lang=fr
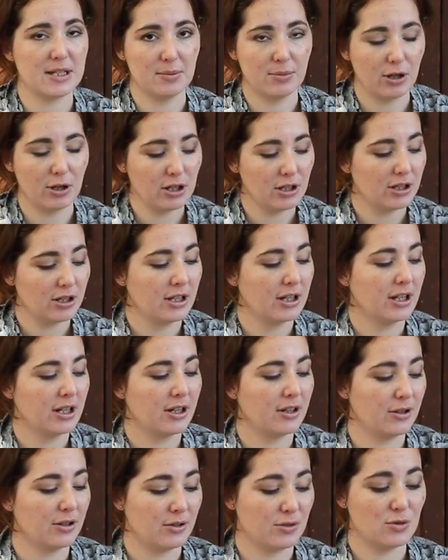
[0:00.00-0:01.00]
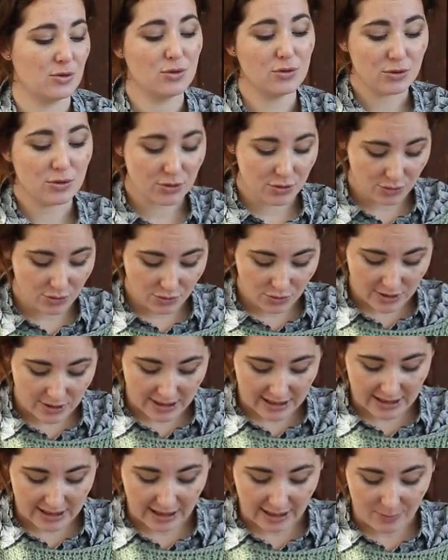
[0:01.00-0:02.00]
des bols, euh, du dessus
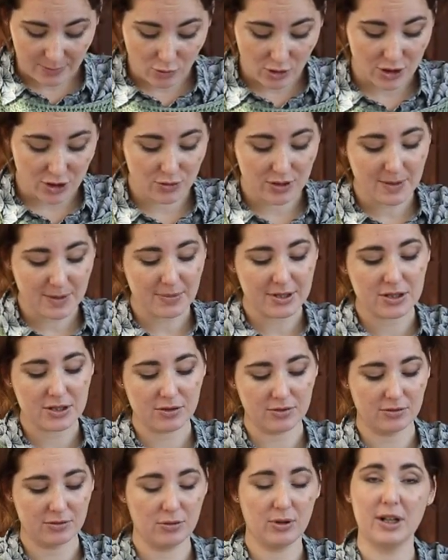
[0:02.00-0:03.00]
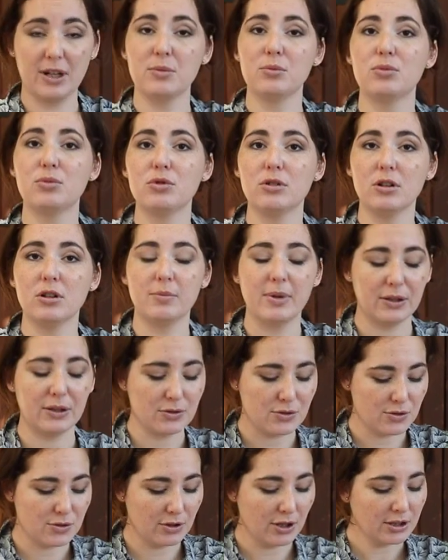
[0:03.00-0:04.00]
ça sera moins joli parce qu'il y aura une boule
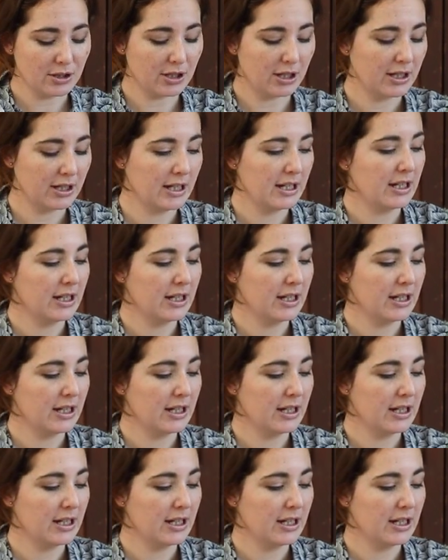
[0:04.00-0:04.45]
par-dessus l'autre.